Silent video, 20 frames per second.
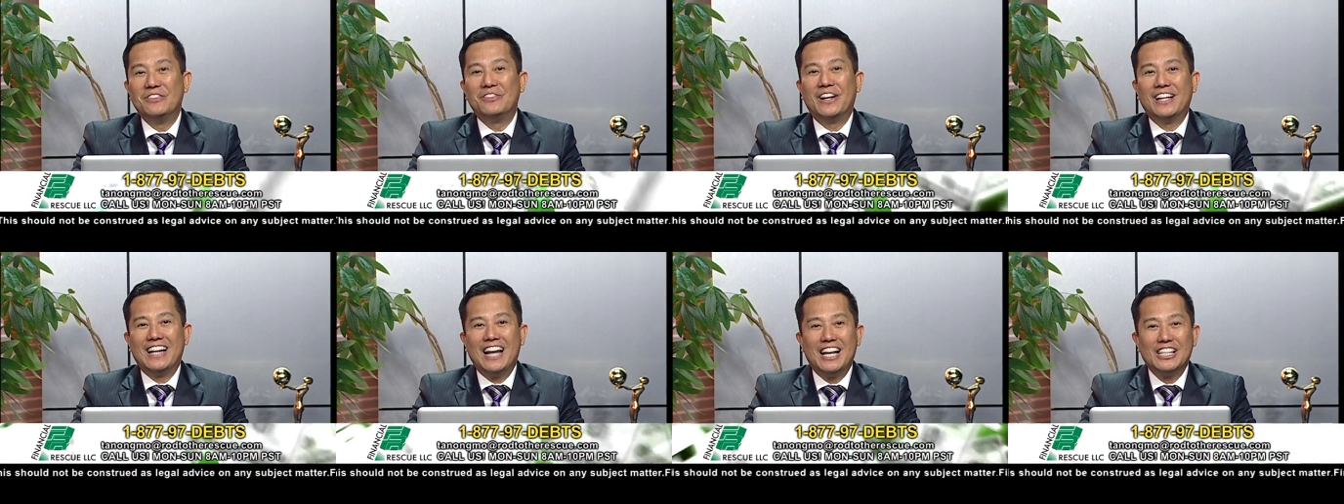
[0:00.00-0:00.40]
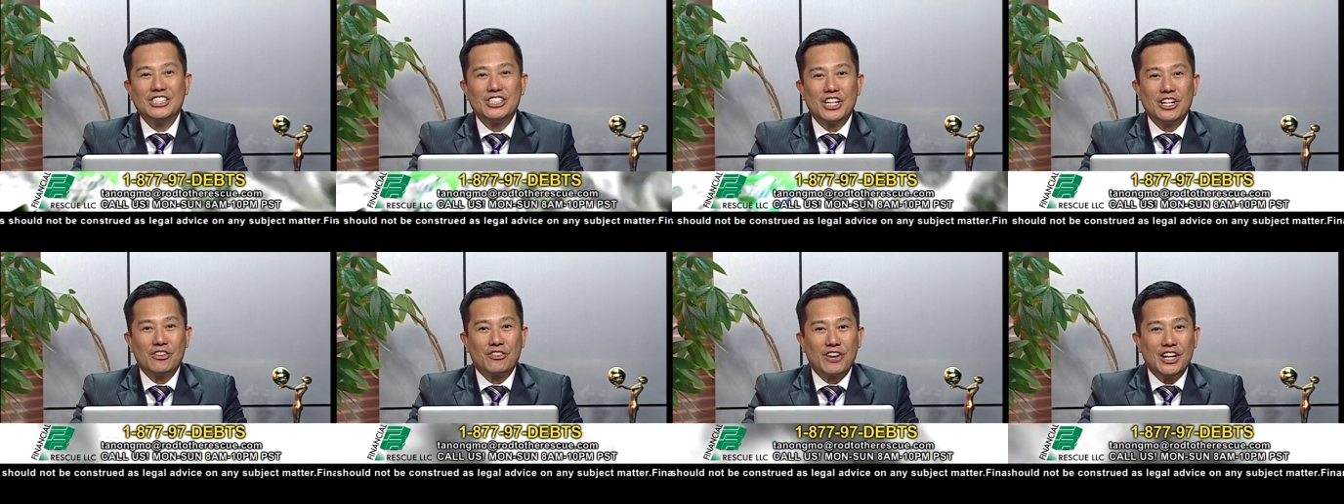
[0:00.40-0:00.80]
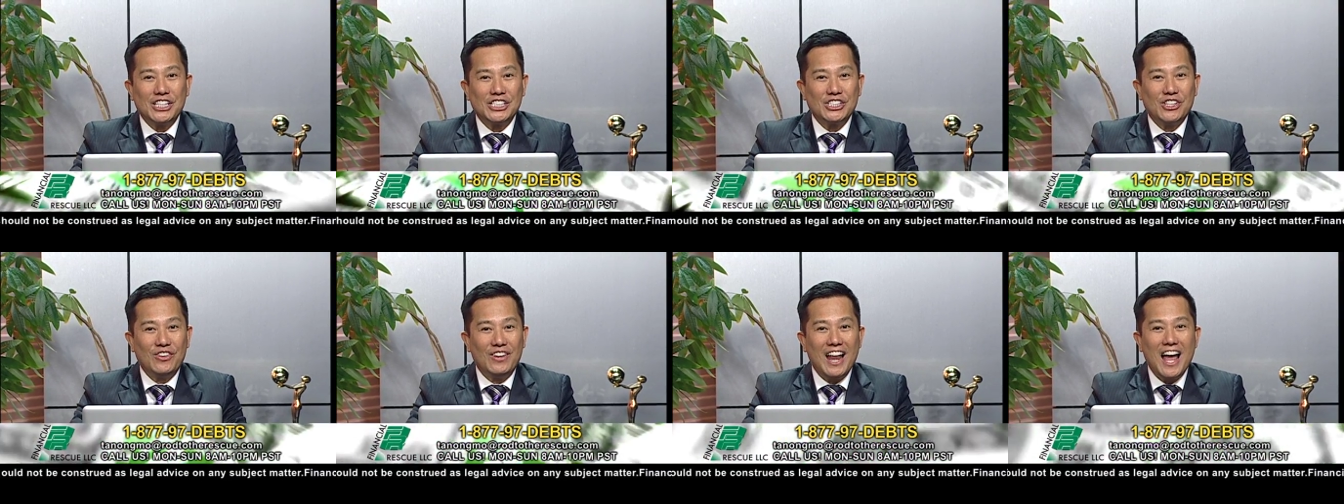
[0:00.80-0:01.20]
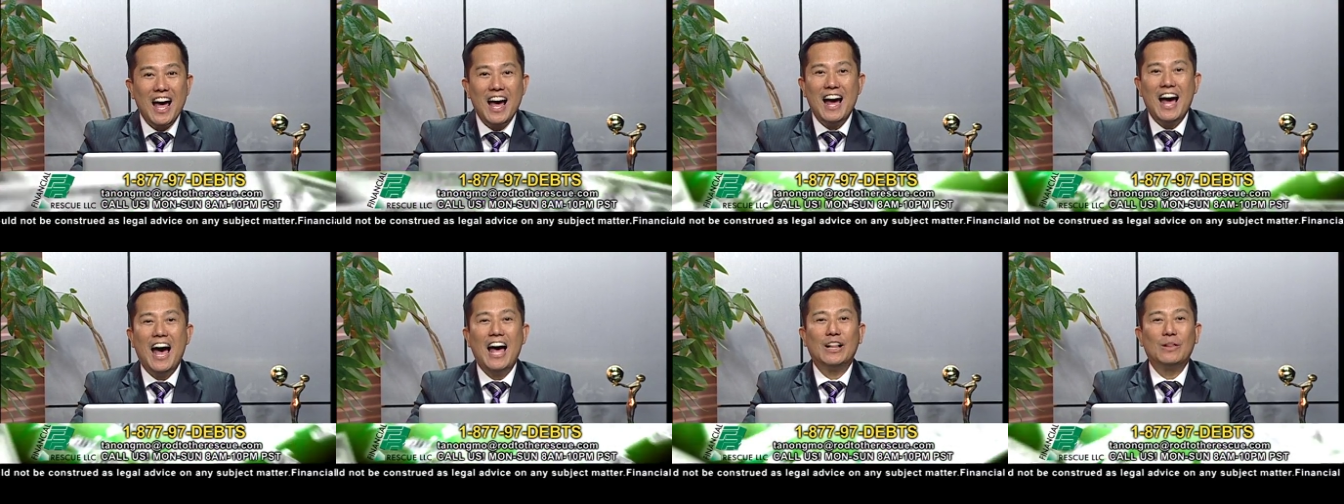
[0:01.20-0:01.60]
financial rescue
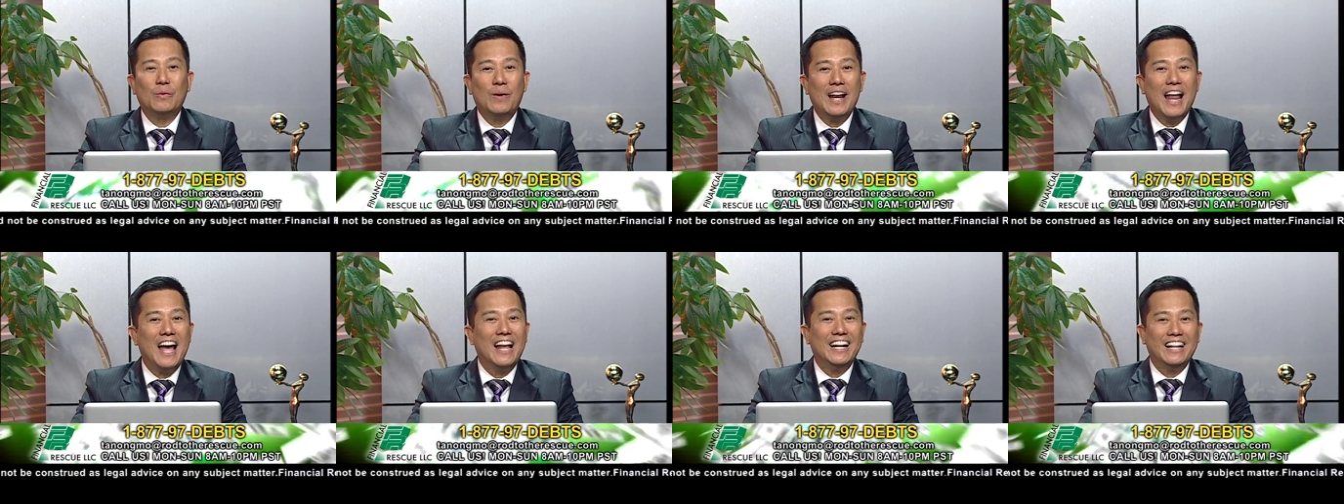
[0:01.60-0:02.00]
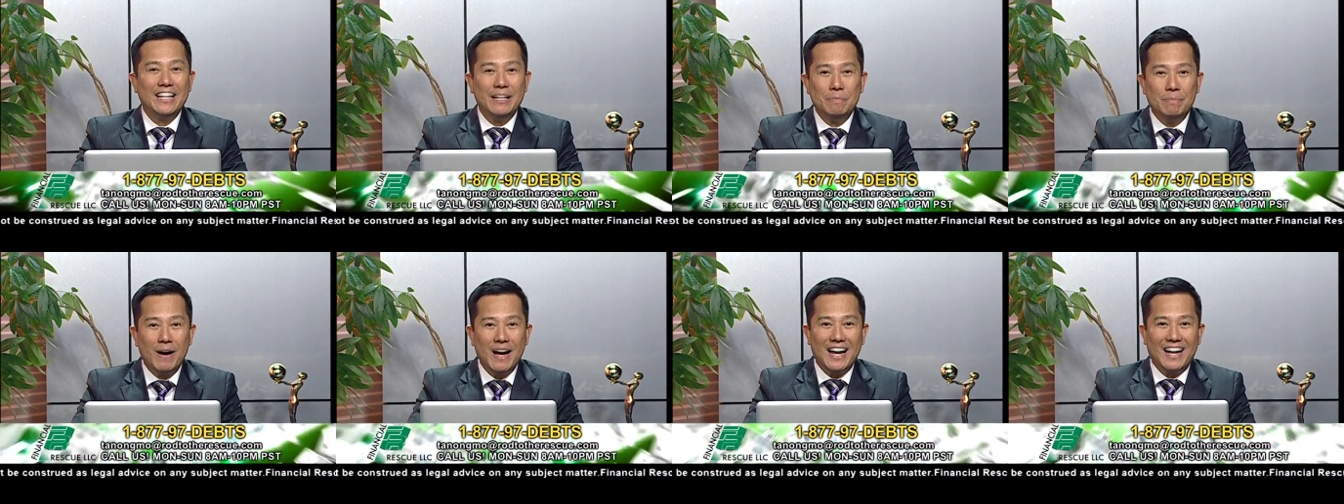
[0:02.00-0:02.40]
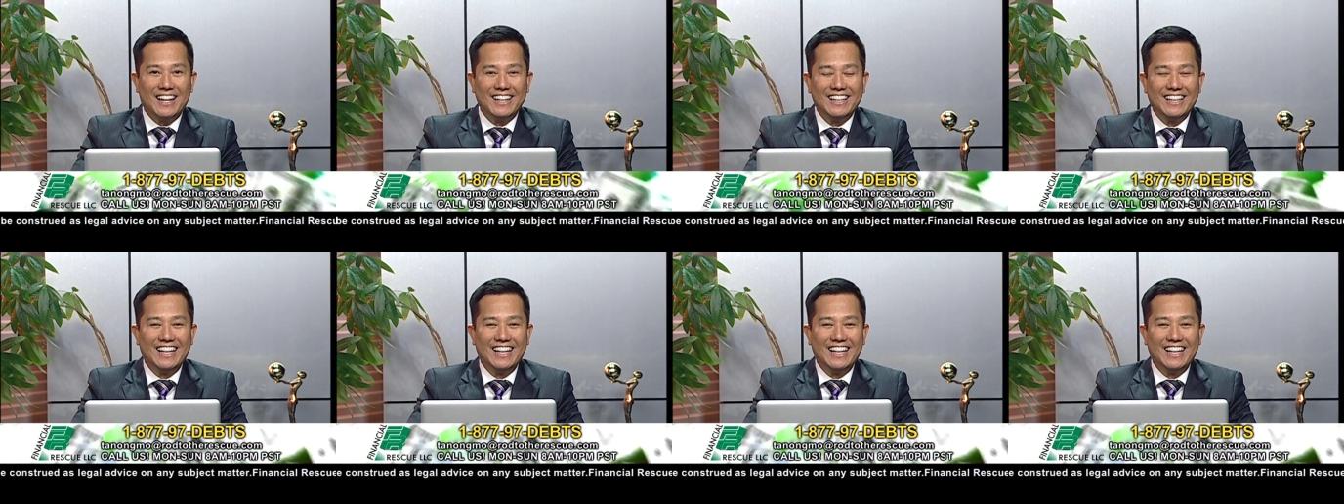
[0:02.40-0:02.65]
lang at wala ng iba.